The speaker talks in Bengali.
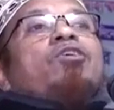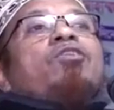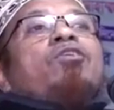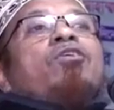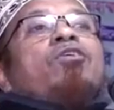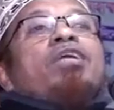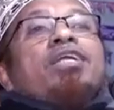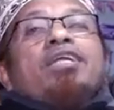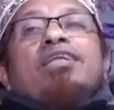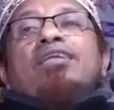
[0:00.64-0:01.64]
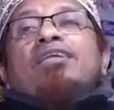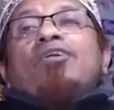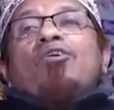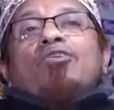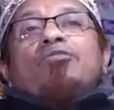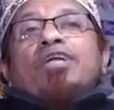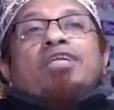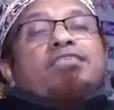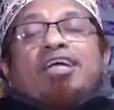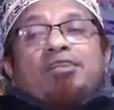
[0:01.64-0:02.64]
এই জন্যই
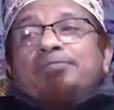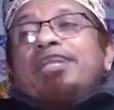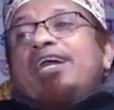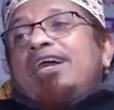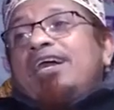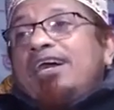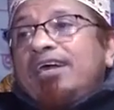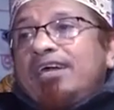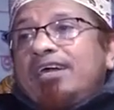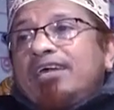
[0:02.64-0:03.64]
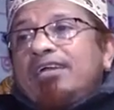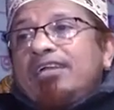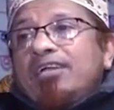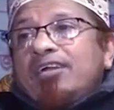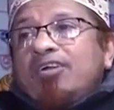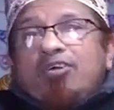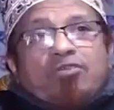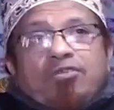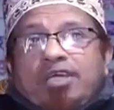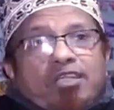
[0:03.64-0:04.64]
করোনায় ছাড়বে না
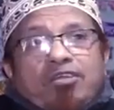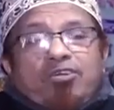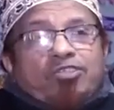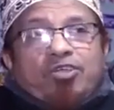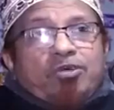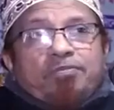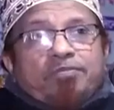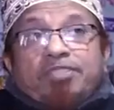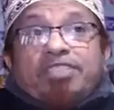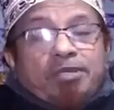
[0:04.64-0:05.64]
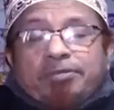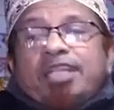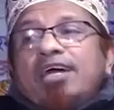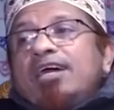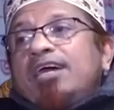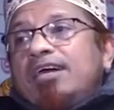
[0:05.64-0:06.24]
করোনার গজব যাবে না